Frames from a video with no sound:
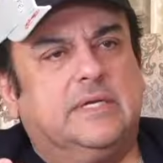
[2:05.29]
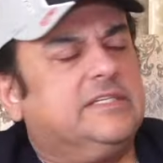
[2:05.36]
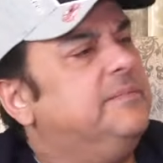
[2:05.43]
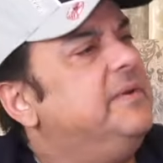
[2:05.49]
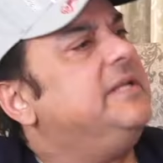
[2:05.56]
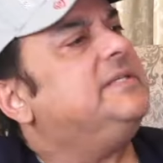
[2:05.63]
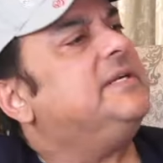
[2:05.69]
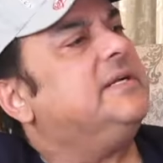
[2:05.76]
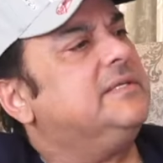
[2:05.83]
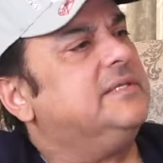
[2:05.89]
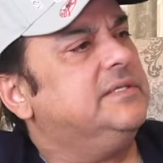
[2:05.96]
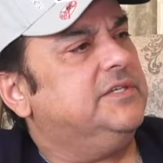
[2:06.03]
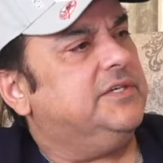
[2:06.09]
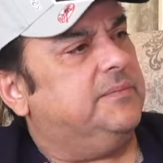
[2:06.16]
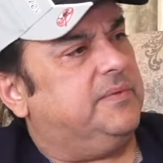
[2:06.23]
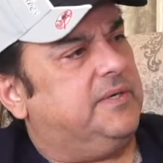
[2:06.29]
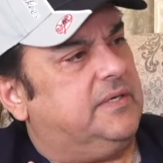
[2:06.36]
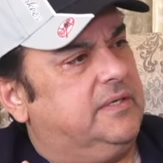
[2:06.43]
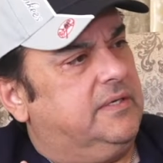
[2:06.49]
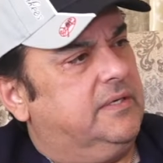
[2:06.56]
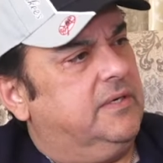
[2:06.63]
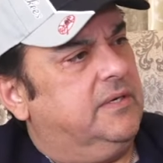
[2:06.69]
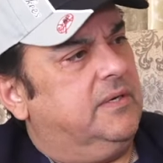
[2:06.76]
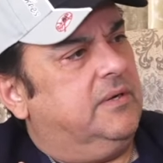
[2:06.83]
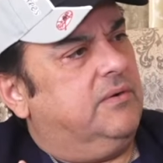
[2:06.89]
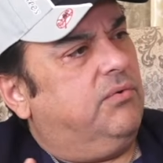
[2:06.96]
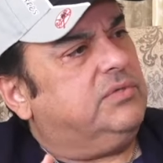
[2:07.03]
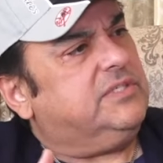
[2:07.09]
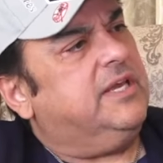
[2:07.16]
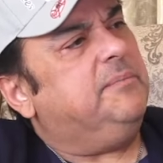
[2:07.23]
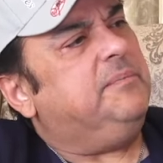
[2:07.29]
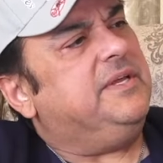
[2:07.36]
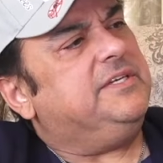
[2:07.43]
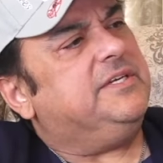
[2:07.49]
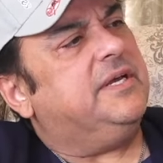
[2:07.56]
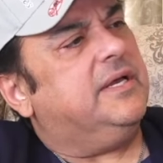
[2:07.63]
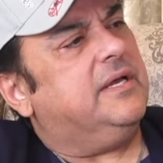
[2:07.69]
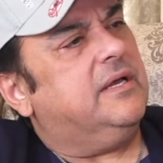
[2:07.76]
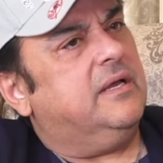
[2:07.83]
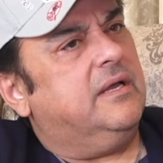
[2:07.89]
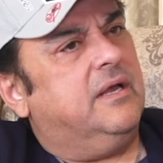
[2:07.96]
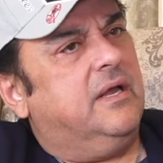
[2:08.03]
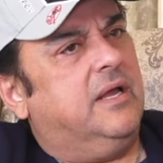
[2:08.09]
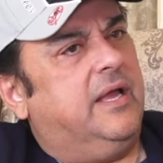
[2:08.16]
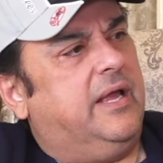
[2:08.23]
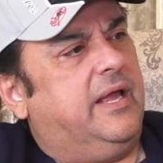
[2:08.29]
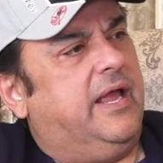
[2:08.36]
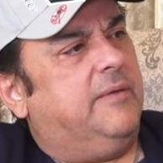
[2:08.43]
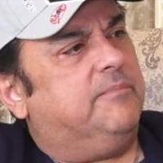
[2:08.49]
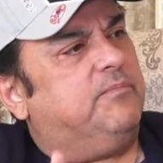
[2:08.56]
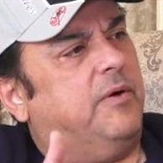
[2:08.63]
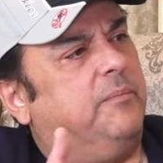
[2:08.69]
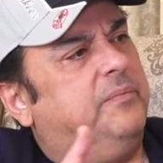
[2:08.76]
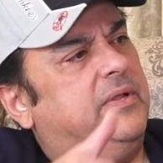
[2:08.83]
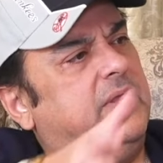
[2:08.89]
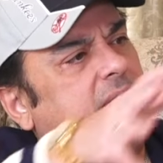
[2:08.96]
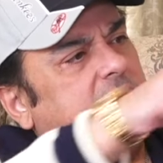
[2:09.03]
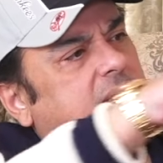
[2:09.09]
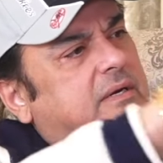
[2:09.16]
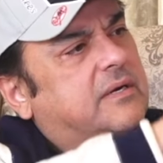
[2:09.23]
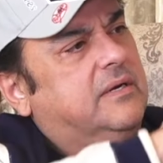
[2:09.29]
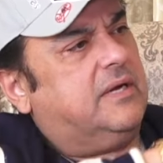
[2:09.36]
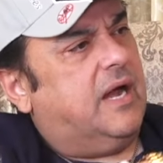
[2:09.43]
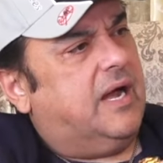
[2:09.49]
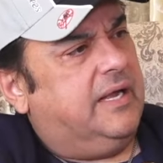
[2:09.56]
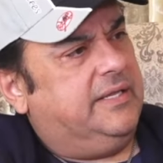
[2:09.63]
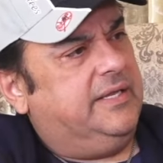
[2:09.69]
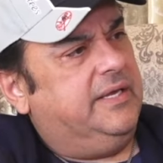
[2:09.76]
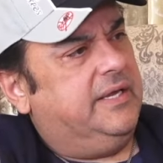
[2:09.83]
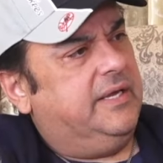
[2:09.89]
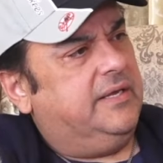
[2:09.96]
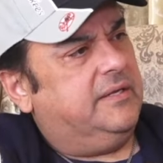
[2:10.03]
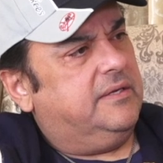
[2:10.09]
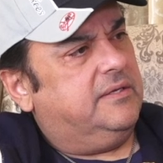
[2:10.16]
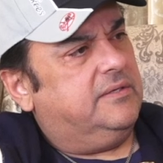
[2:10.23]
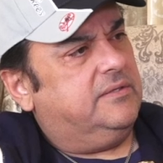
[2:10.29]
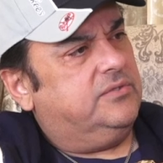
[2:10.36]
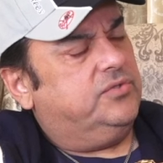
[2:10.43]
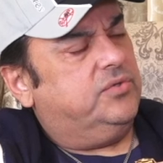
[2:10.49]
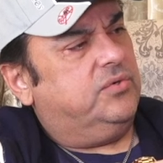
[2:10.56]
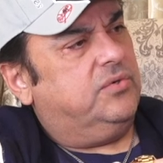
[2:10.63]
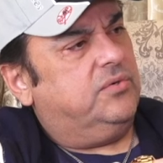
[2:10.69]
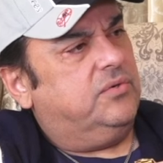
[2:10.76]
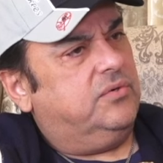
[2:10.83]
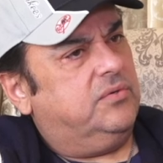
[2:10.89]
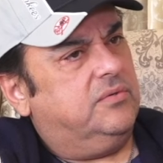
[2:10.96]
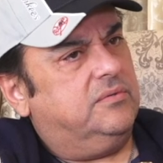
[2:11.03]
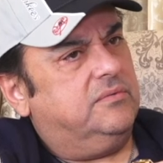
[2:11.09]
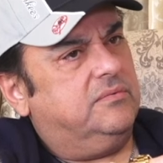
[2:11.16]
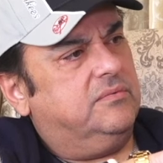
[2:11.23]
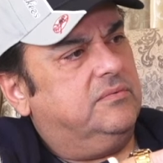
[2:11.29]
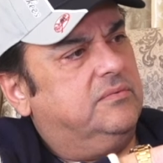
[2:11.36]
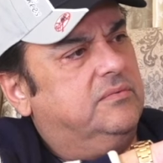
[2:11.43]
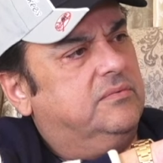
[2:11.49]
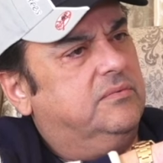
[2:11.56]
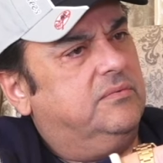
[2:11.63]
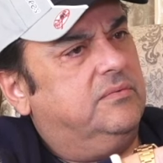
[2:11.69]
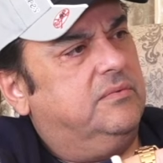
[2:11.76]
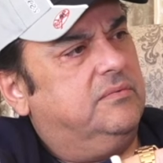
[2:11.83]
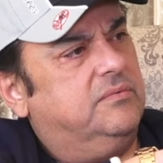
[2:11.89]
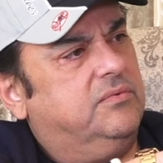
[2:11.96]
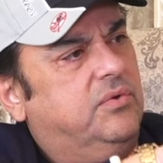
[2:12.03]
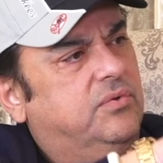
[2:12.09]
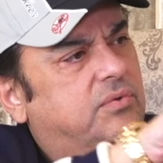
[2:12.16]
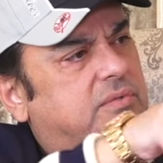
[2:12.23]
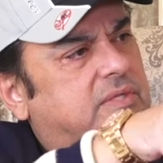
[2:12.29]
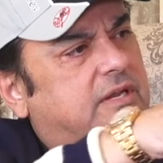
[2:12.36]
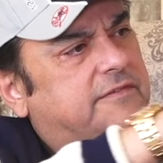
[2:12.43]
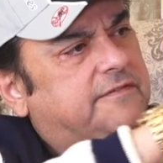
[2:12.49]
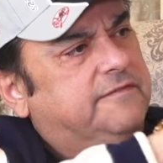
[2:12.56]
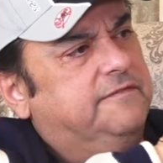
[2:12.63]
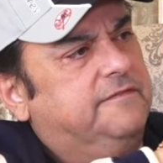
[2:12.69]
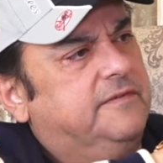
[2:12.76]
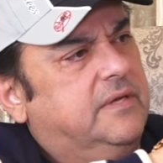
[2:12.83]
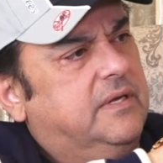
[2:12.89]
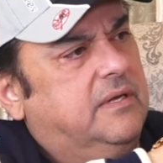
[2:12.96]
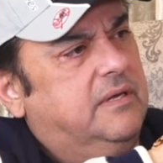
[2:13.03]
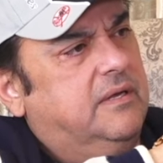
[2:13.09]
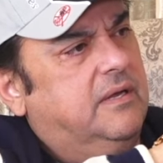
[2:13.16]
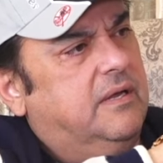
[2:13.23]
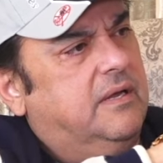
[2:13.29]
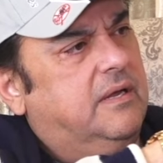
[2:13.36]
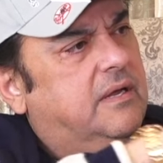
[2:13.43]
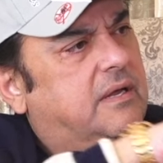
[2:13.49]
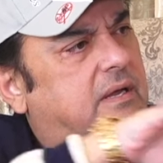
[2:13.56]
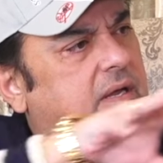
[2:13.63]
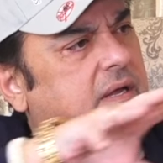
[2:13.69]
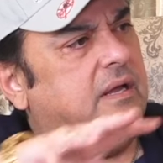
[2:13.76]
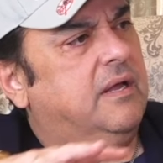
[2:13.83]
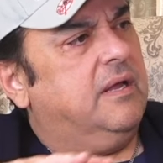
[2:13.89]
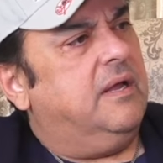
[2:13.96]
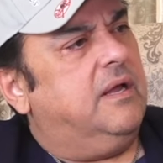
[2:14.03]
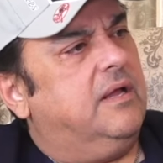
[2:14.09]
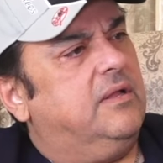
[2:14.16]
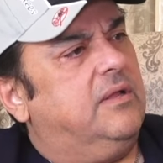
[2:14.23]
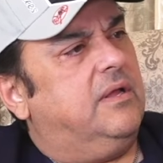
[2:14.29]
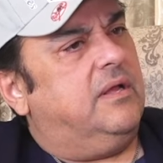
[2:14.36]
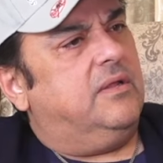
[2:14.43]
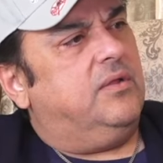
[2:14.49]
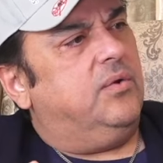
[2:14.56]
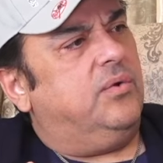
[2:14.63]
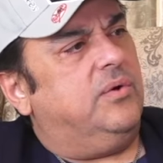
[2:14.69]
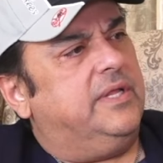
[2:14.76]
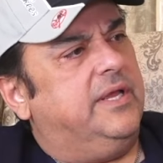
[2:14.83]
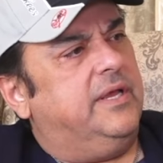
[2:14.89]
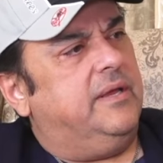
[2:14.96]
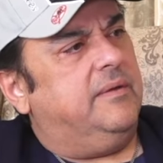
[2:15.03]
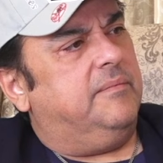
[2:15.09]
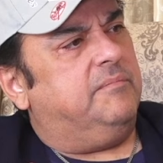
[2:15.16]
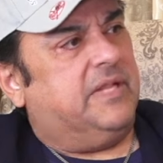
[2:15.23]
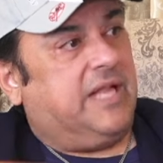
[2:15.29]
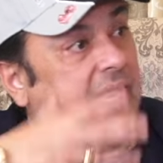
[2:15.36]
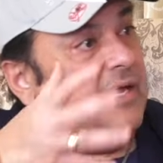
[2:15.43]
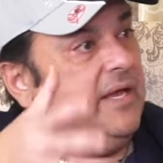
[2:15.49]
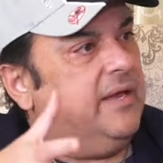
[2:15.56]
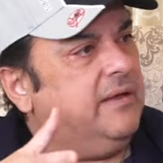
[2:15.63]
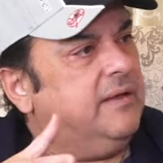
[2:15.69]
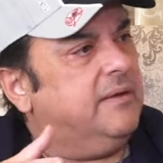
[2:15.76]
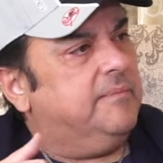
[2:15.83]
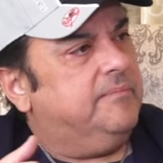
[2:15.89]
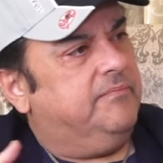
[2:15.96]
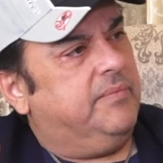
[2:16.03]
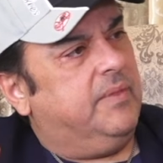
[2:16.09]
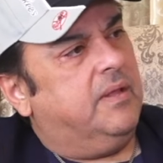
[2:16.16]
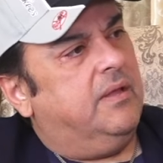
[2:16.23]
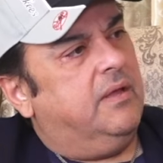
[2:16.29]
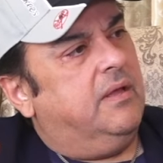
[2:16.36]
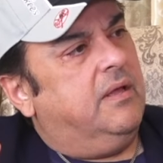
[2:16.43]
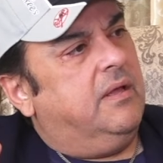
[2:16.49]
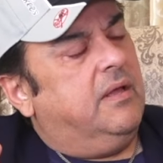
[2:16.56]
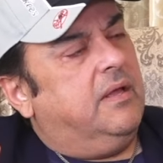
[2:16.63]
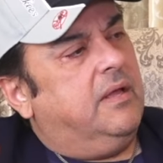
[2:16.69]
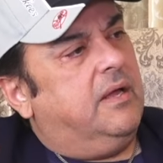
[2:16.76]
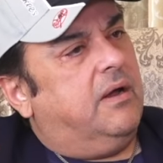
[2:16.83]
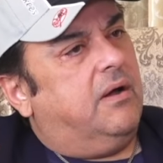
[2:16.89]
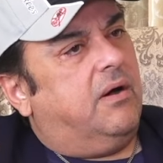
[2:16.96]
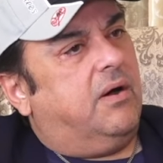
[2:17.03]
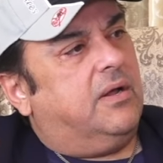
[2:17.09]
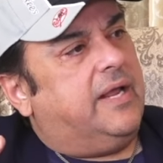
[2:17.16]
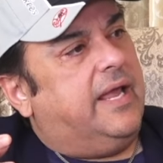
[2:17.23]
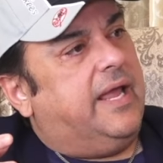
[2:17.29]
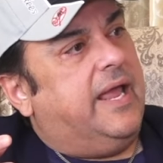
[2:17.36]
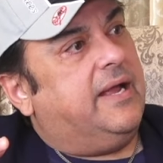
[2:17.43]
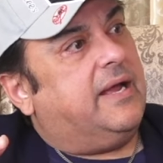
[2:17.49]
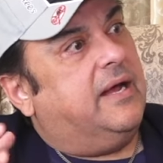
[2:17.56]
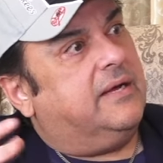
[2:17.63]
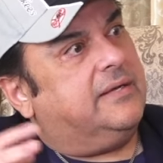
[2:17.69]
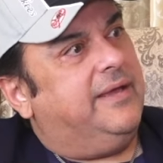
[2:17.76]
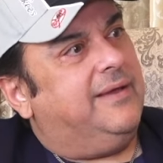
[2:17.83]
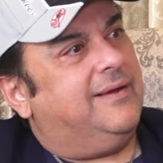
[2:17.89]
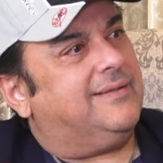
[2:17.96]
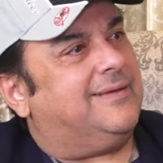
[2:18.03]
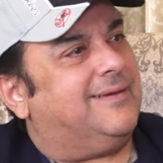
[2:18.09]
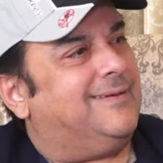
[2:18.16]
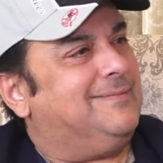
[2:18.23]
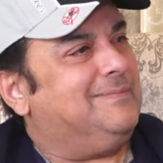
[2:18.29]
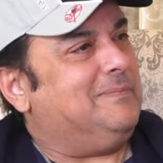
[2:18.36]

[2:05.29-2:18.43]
जैसे मेरी सिटीजनशिप है उसके पीछे एक पॉपुलर कहानी है जो दोनों तरफ आ, लोगों ने बनाई है और एक हकीकत है